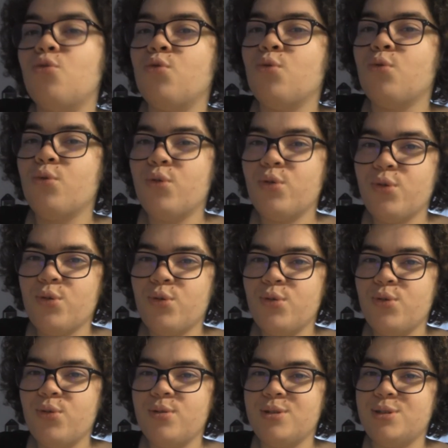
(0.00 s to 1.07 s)
Donc,
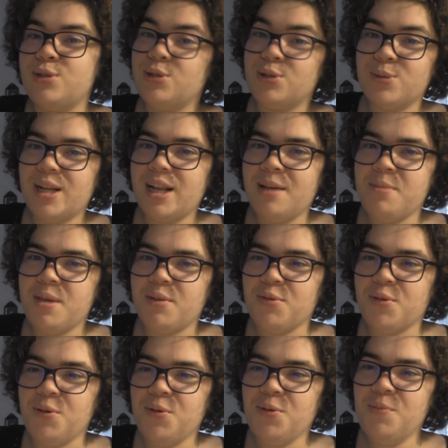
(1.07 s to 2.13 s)
je te souhaite la
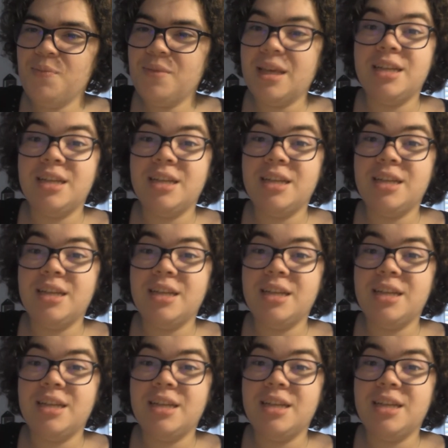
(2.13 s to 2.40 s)
bienvenue